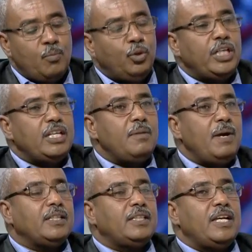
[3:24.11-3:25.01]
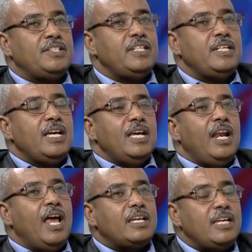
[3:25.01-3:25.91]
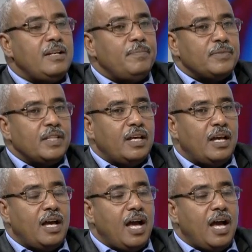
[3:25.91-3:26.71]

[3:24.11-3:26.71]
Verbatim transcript: محتاجة لبعض التحسين لكن آه،